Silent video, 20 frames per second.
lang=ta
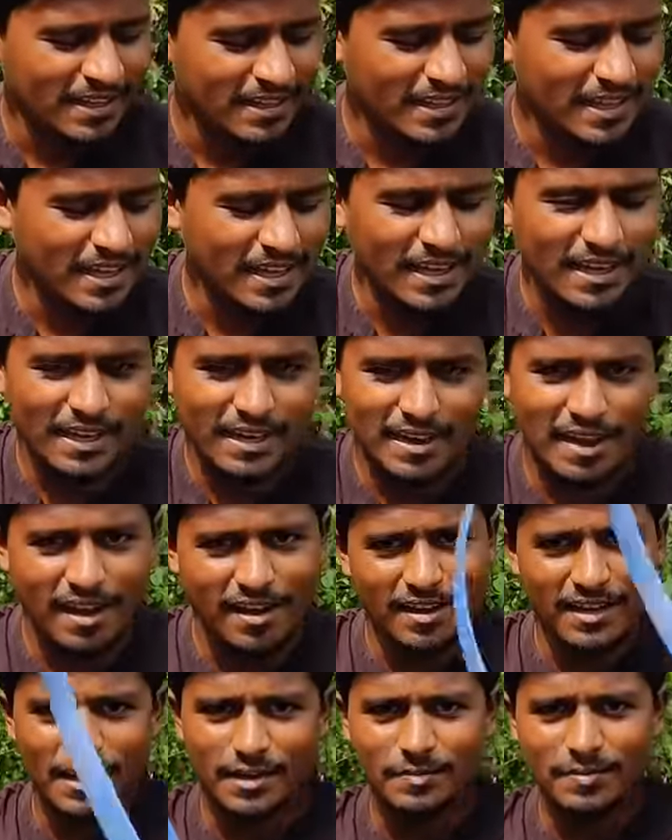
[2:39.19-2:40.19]
இந்த
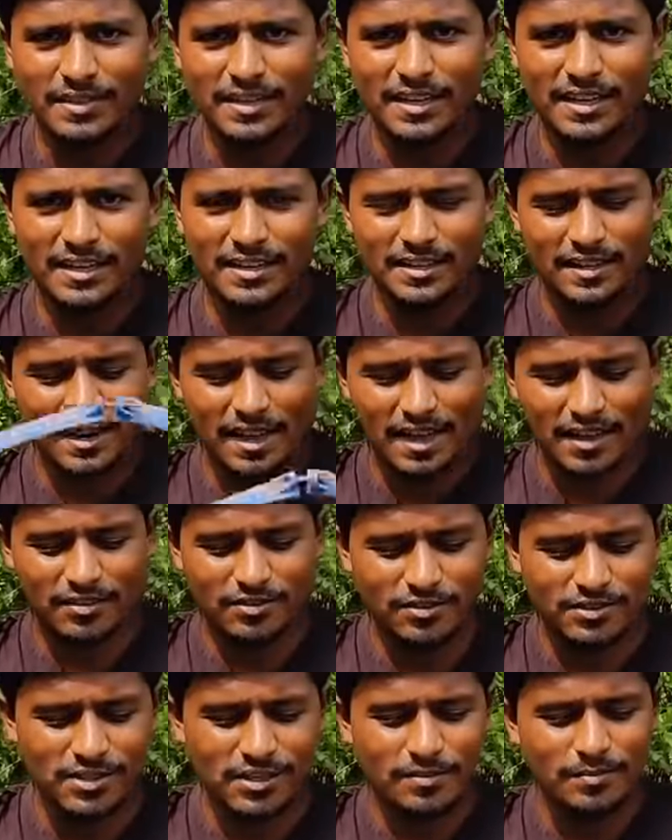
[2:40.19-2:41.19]
லாக் இருக்குது பார்த்திங்கன்னா அந்த லாக்
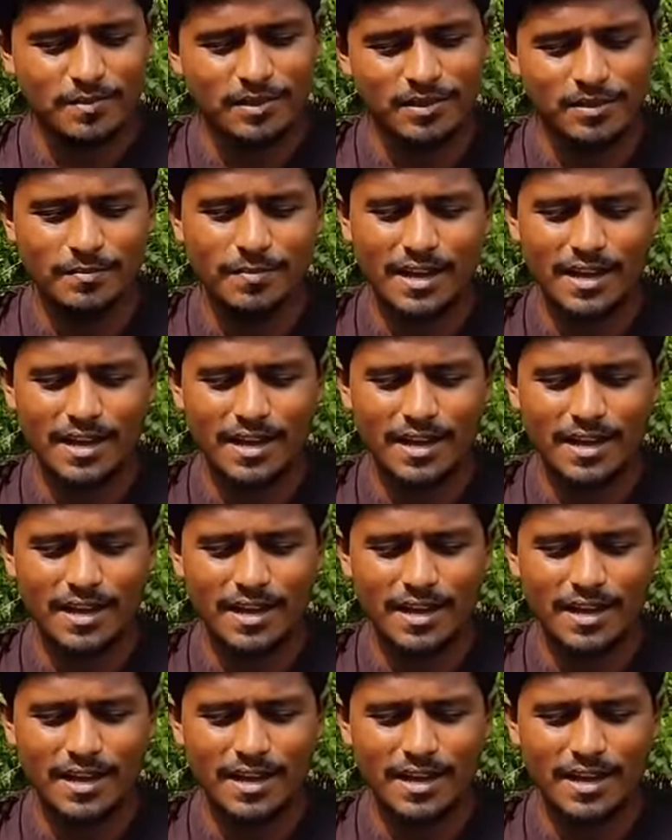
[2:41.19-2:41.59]
வச்சு நம்ம வந்து